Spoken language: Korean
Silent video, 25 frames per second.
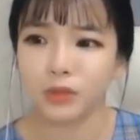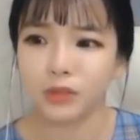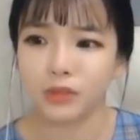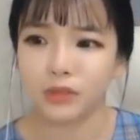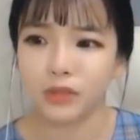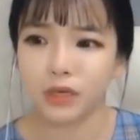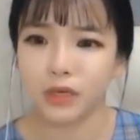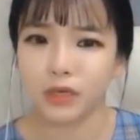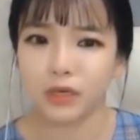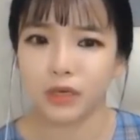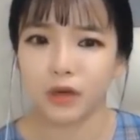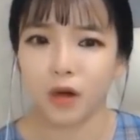
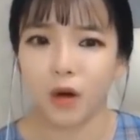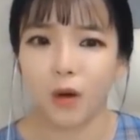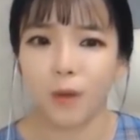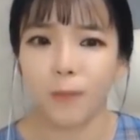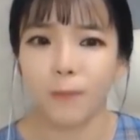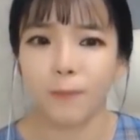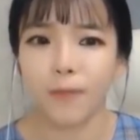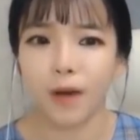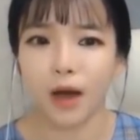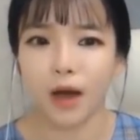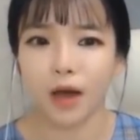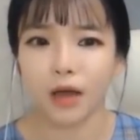이제 이
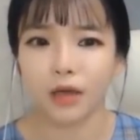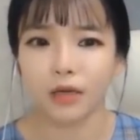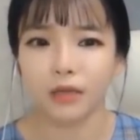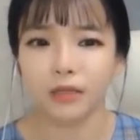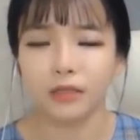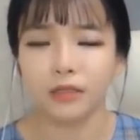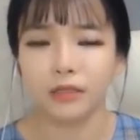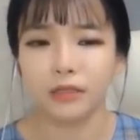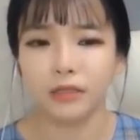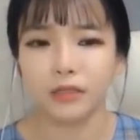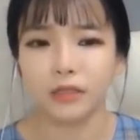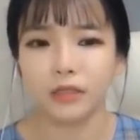엄마,
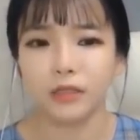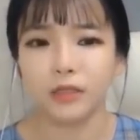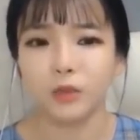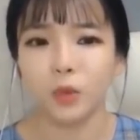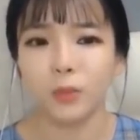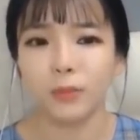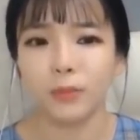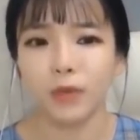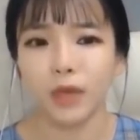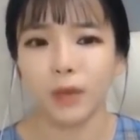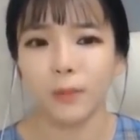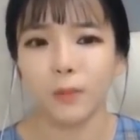이시
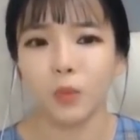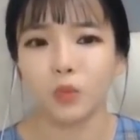히토미의